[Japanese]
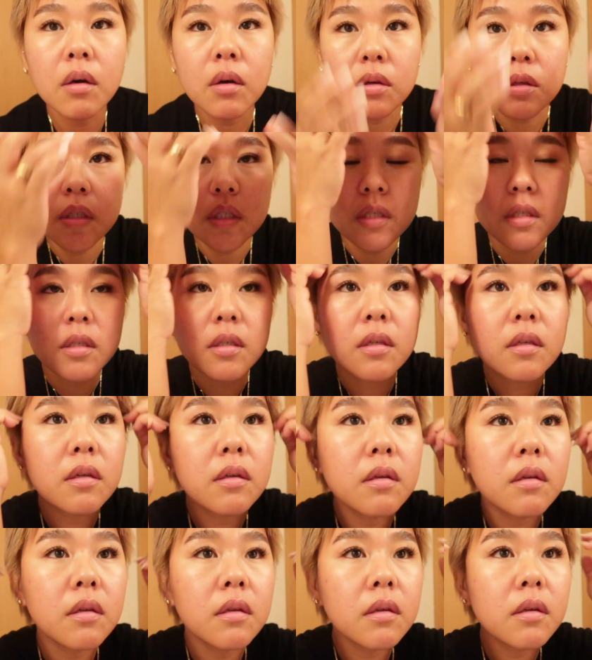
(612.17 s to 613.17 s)
よし
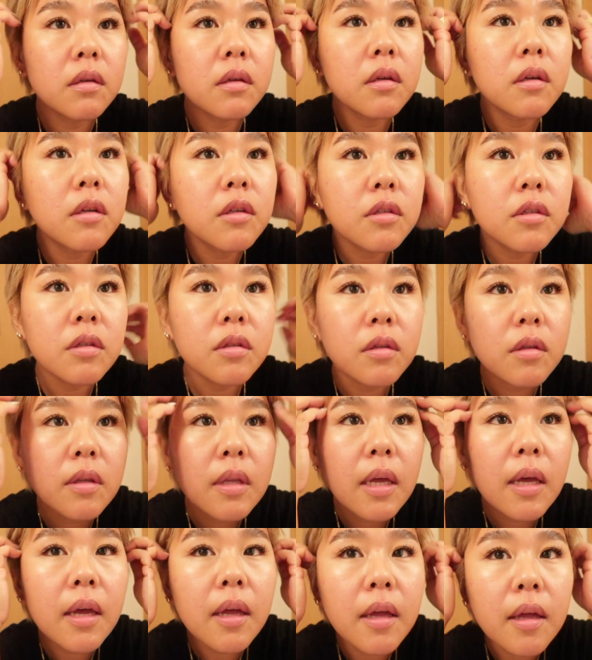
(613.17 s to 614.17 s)
ちょっと
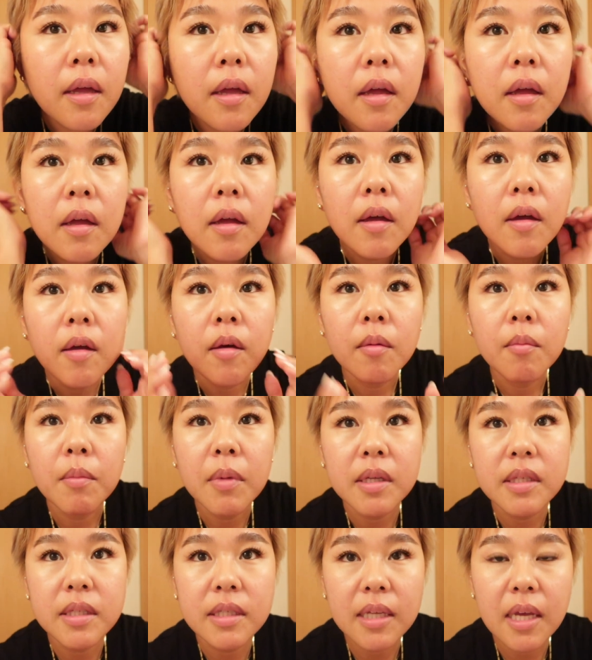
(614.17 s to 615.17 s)
ね
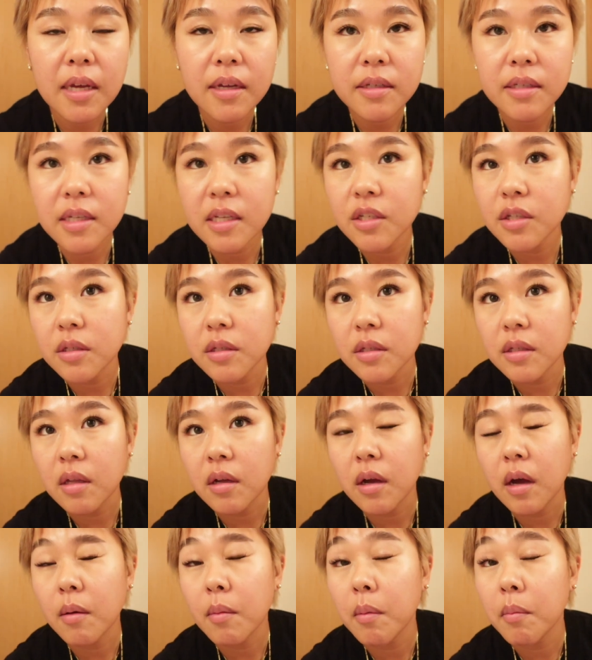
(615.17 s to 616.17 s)
まつげエクステンションついて
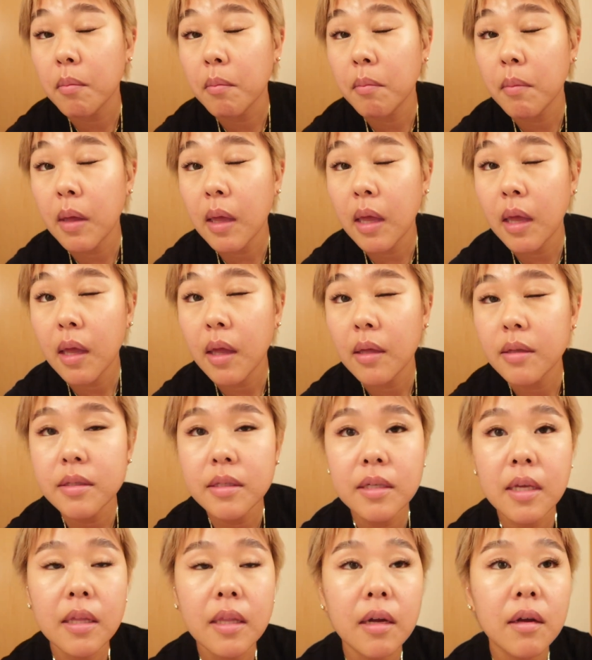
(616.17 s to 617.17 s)
るから目
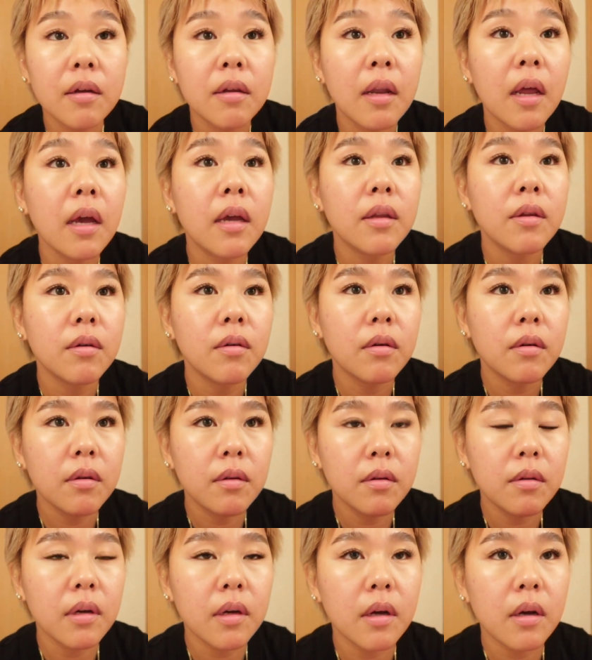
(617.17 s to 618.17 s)
つけたくないの
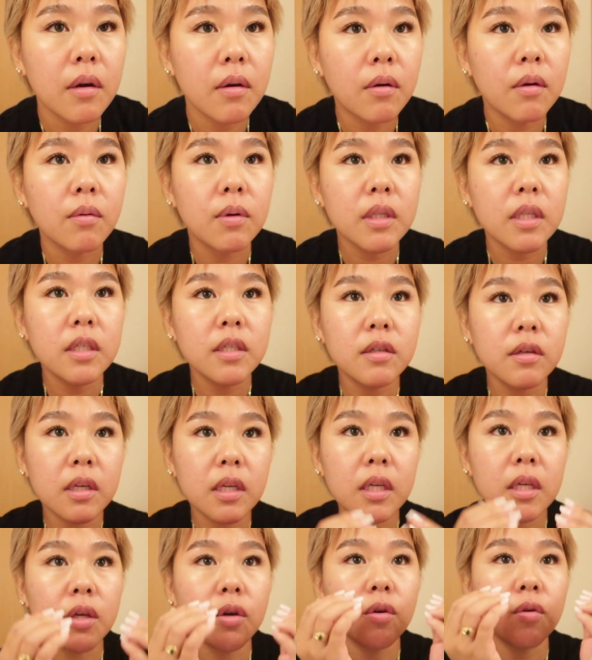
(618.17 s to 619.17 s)
だから私は
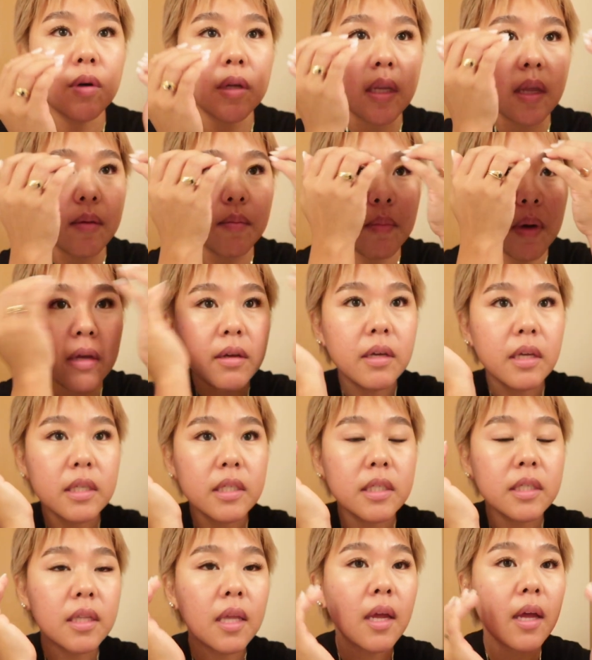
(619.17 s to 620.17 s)
今日はね眉毛
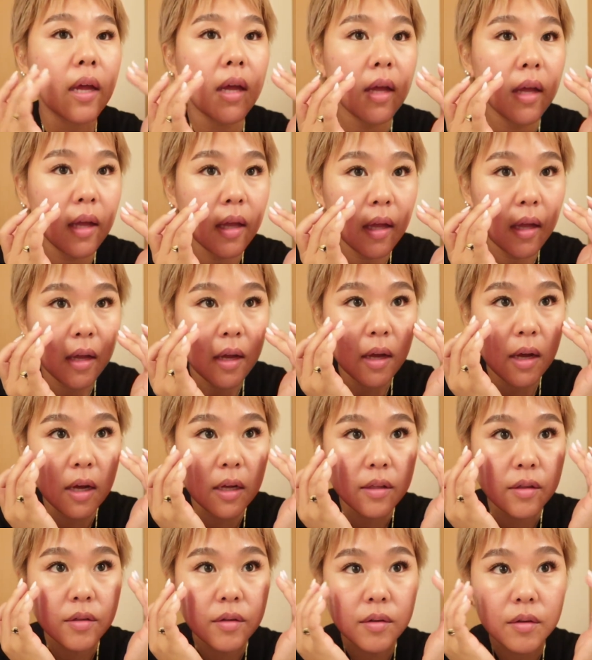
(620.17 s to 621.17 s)
して
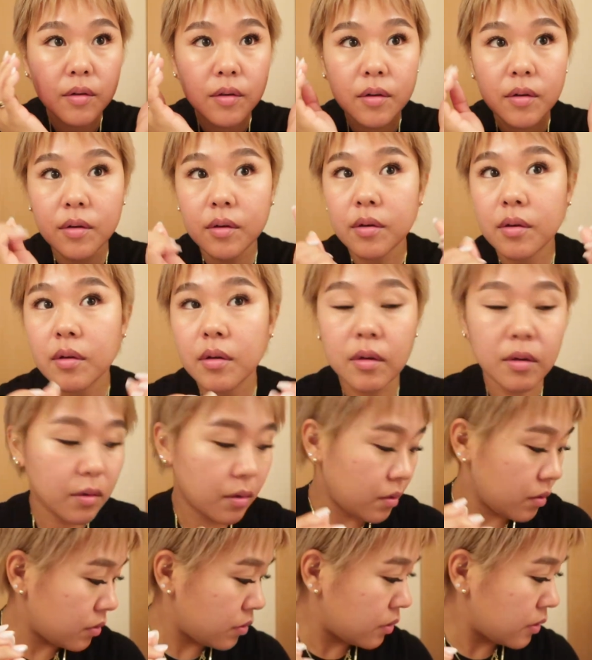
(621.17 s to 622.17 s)
あと
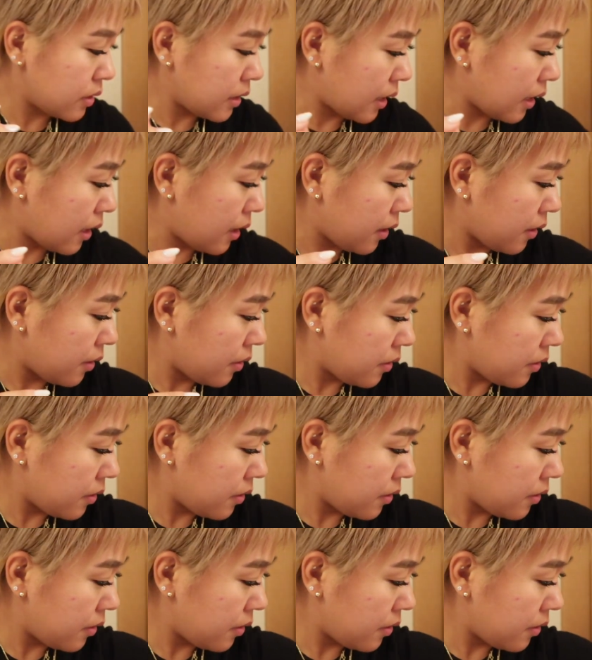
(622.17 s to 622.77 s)
このさ